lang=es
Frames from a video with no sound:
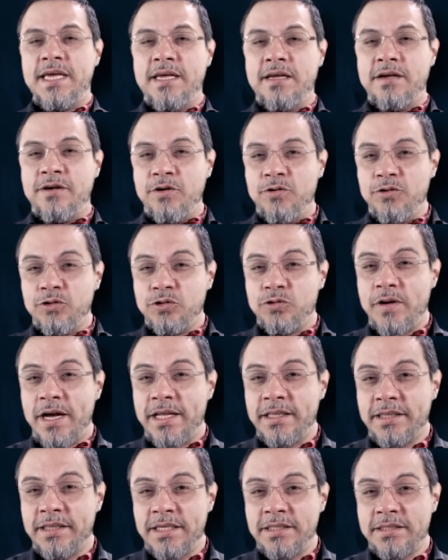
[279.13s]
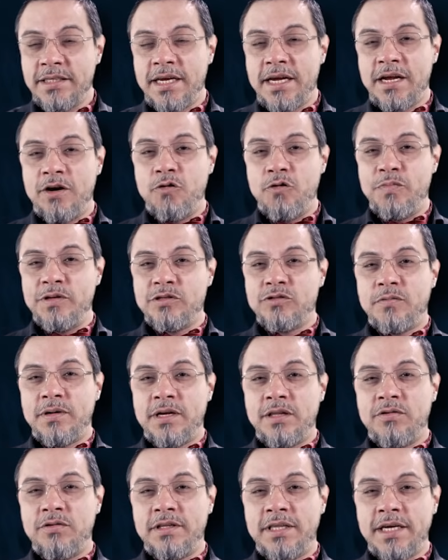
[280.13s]
incluso antes de que López
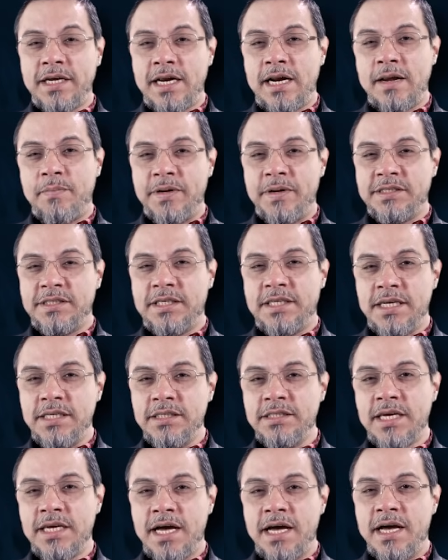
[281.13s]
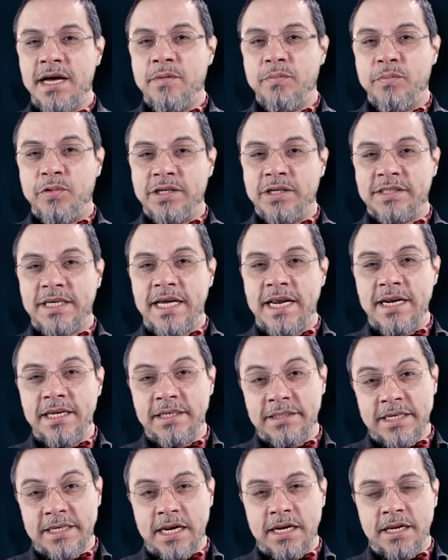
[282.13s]
Obrador deje la presidencia, pues él
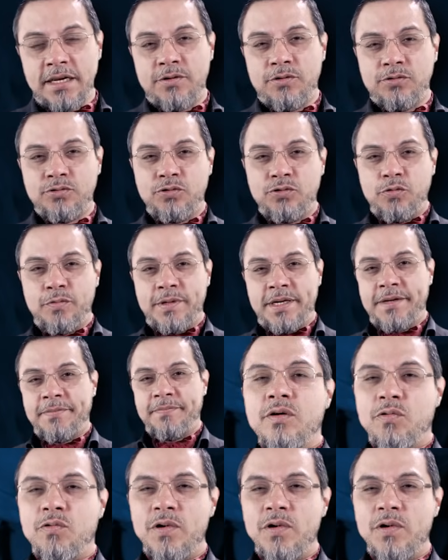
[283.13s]
sale en octubre.